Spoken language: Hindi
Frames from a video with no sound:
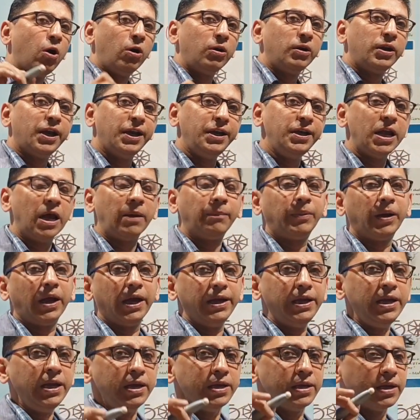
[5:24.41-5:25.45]
ऑनलाइन
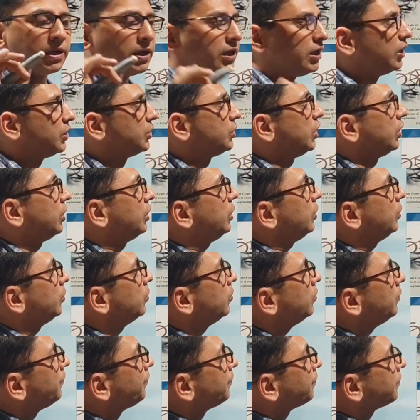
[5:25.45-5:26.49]
अप्लाई कर सकते हो